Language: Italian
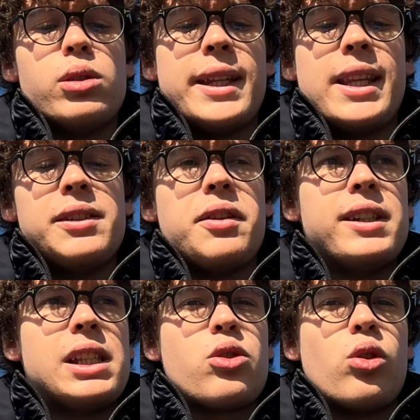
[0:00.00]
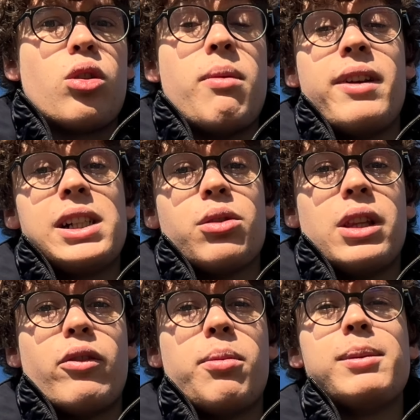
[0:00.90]
l'andare a vivere da solo, come vi
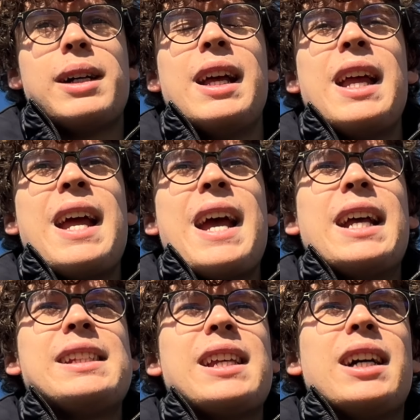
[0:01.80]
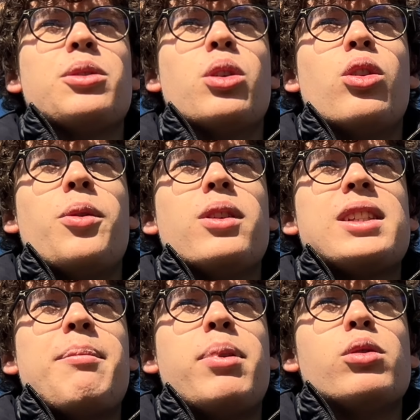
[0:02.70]
raccontavo prima, è stato
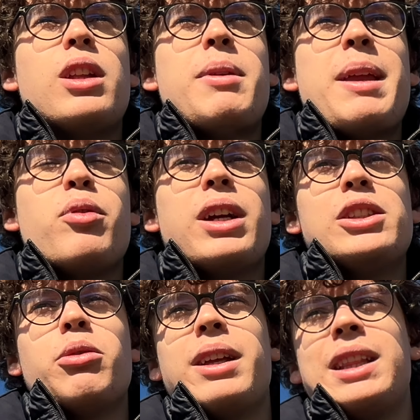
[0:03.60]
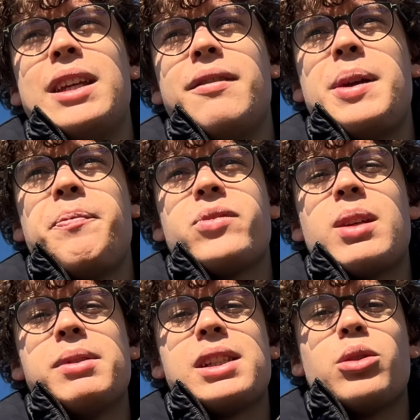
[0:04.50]
sempre uno dei miei più grandi obiettivi,
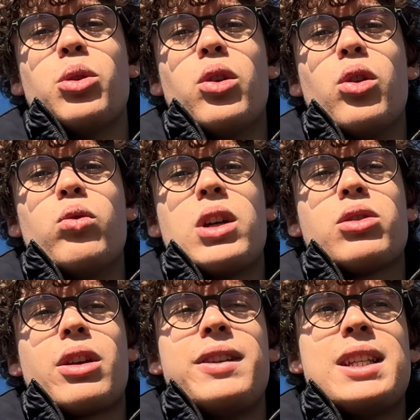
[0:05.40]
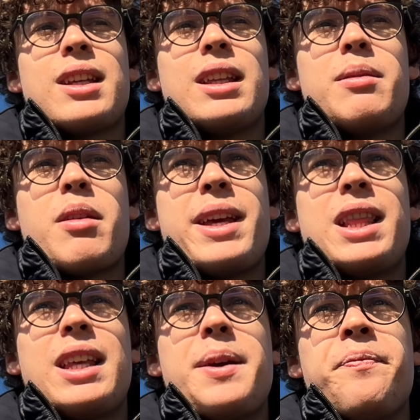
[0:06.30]
sempre stato una cosa fissa nella mia
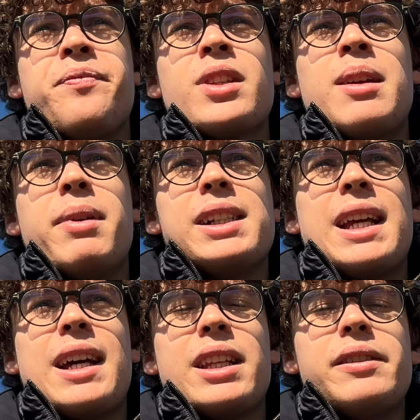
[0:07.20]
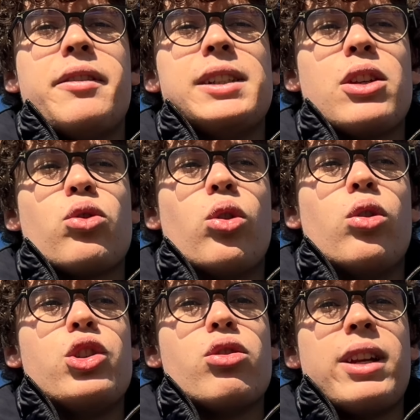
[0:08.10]
mente, perché andare a vivere da solo
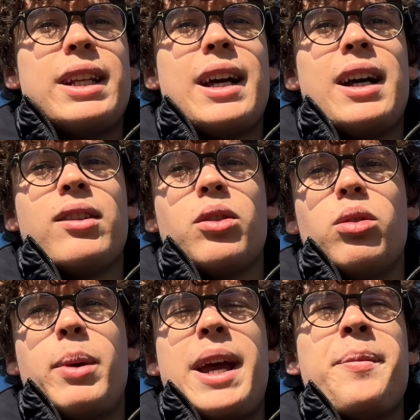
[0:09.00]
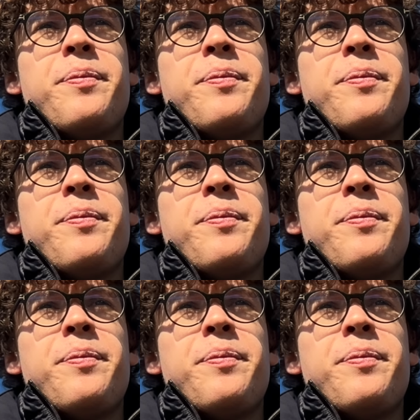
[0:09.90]
in giovane età, secondo me,